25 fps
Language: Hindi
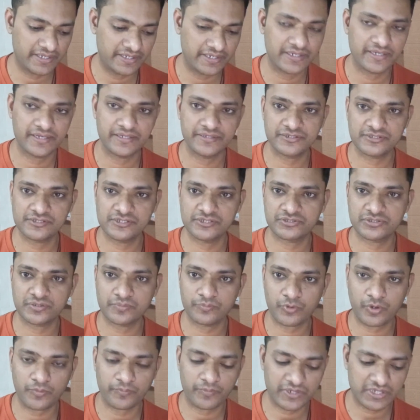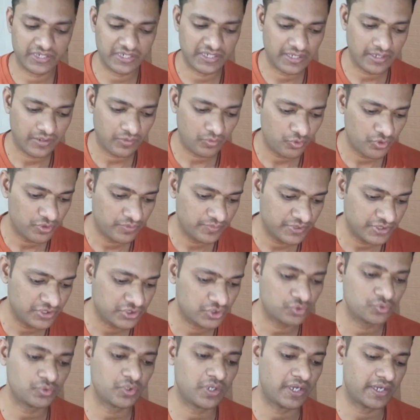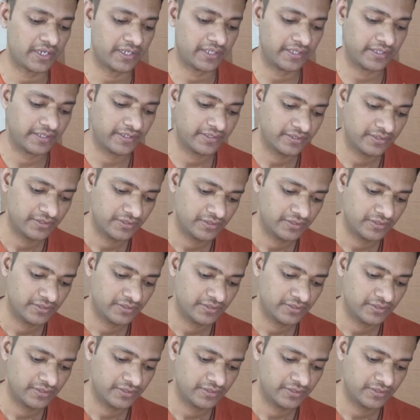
आए इंटेलेक्चुअल प्रॉपर्टी का कोई भी इशू ना आए